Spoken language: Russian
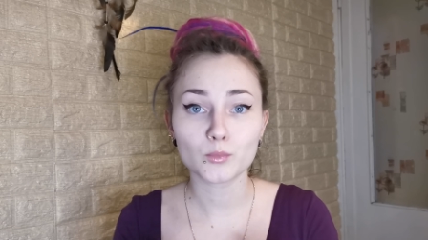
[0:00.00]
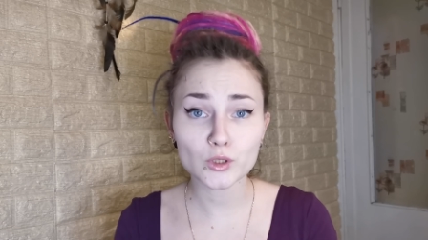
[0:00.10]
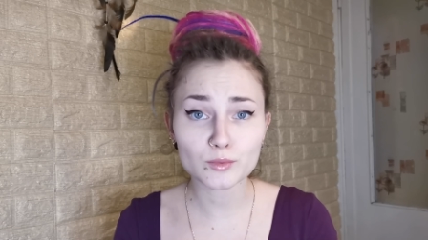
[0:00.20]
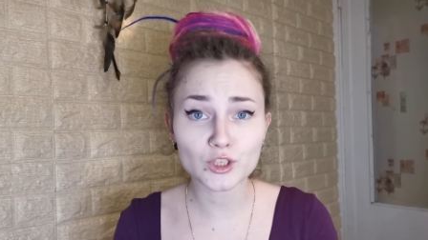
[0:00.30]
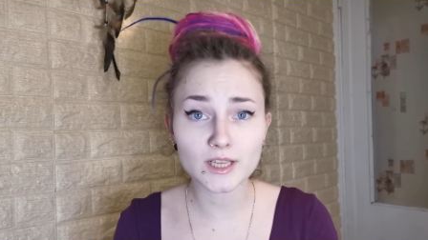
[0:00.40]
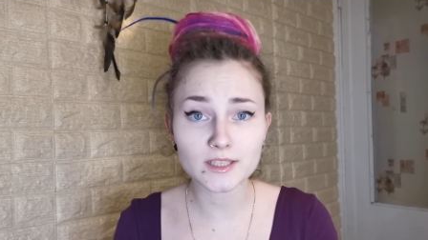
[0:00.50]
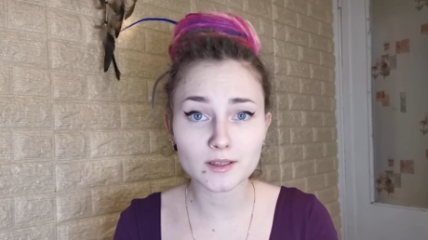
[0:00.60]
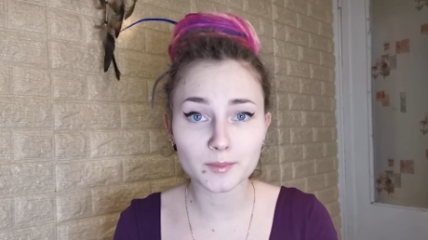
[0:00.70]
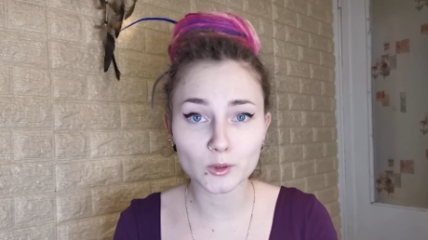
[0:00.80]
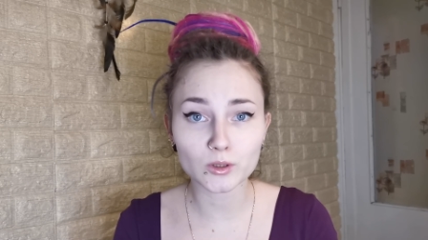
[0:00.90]
Будем считать
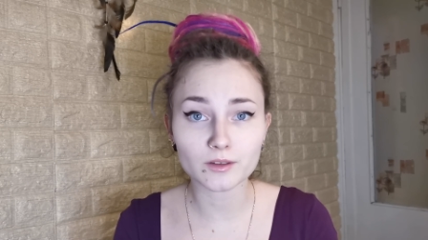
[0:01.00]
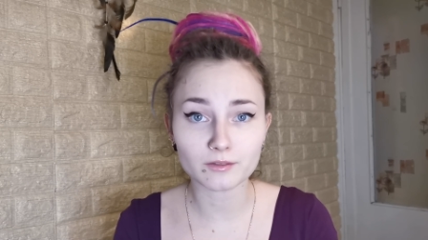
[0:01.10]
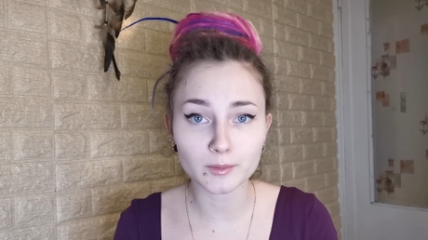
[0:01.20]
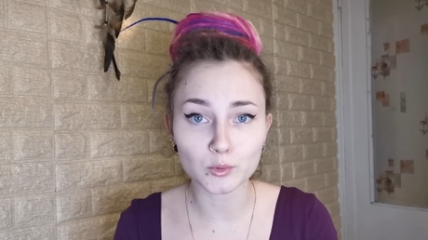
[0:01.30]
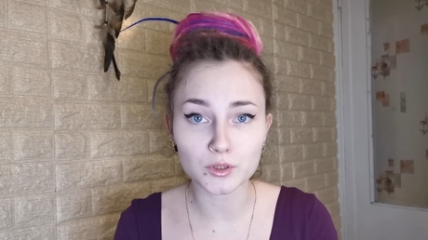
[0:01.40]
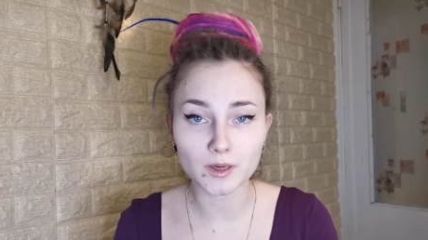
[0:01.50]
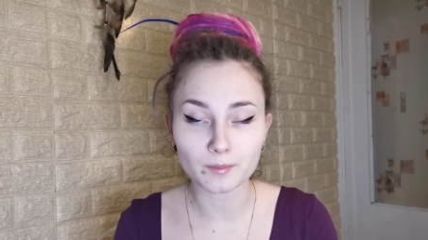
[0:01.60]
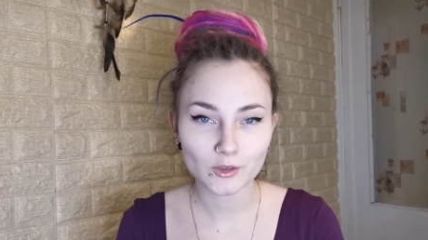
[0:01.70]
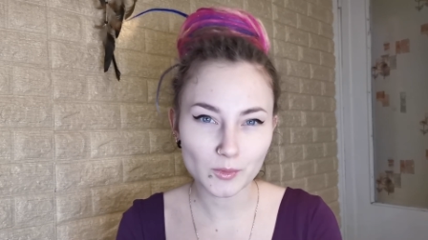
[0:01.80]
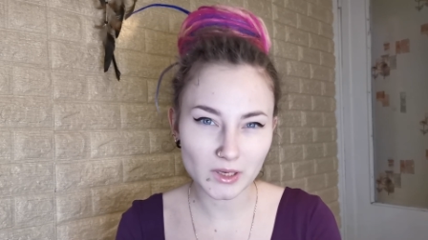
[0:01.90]
это пилотным выпуском.
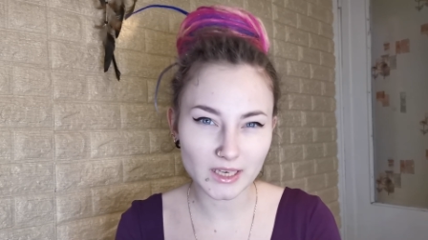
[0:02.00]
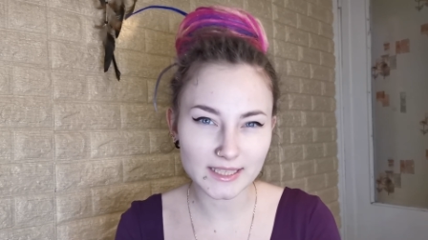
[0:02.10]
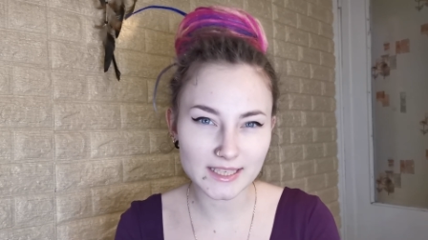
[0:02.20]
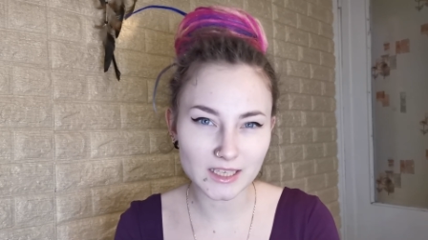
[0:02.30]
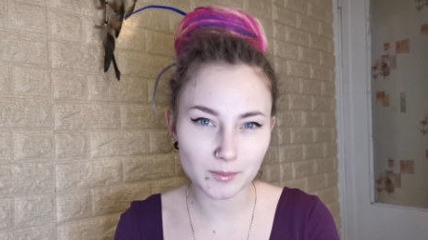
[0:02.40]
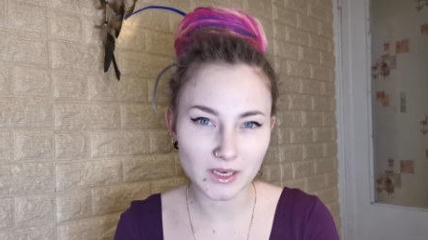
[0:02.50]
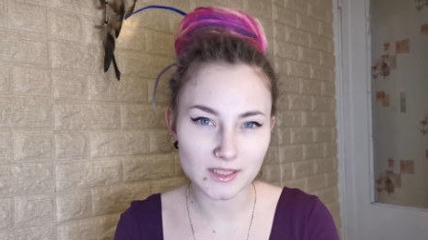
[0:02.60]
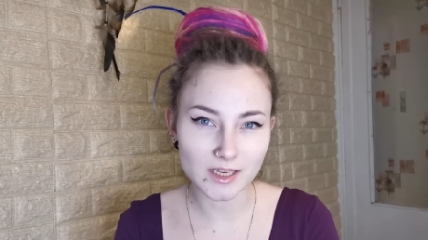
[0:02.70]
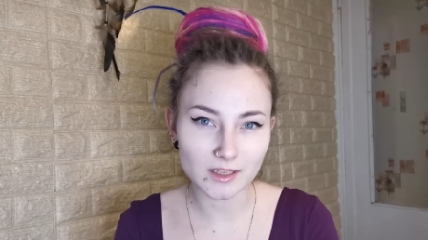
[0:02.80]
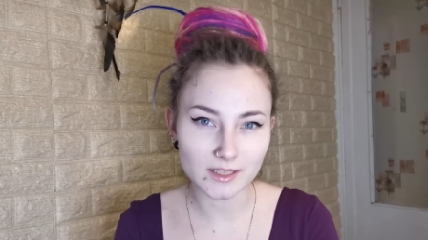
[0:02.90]
Днем я коротенько
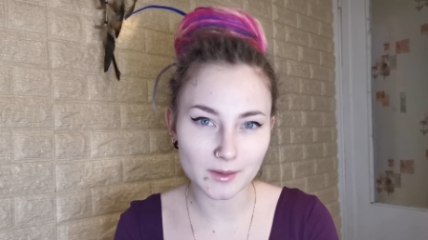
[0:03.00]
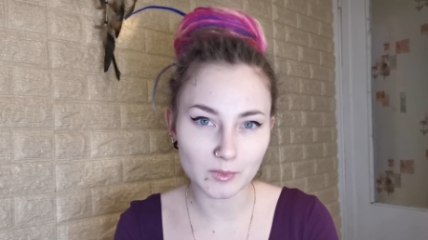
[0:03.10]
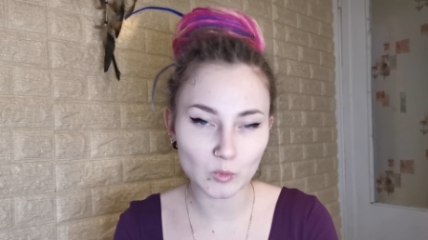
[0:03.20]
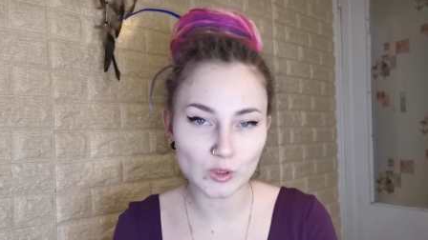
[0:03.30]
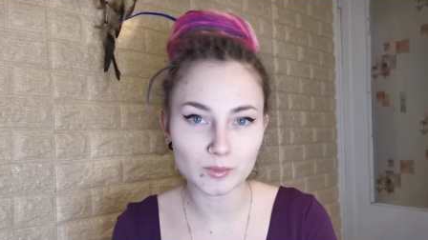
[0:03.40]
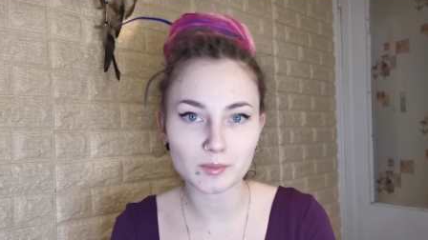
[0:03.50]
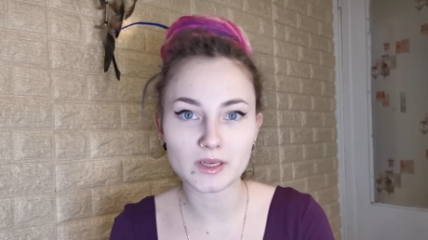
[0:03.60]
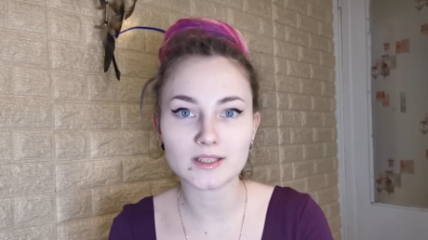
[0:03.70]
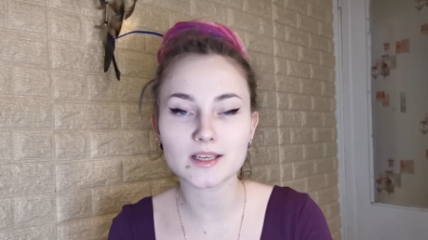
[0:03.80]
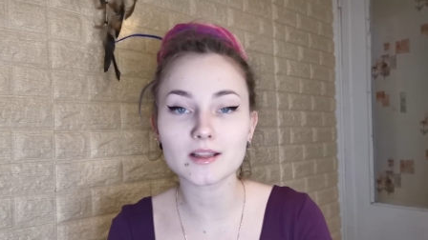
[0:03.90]
показала, с кем мы будем
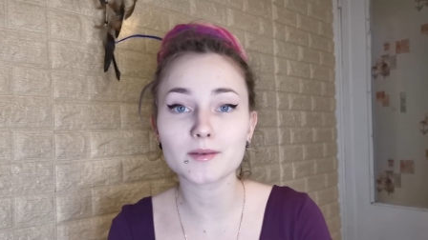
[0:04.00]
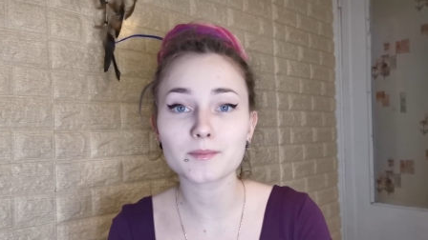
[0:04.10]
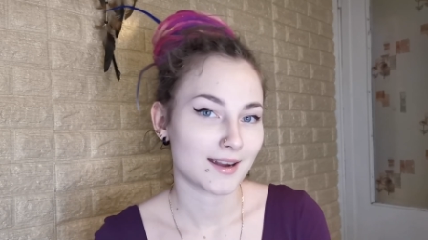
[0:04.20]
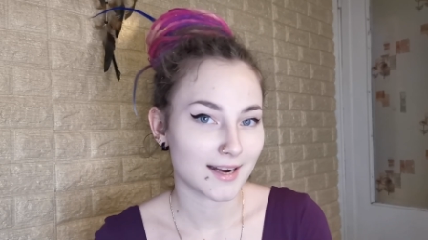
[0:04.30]
иметь дело.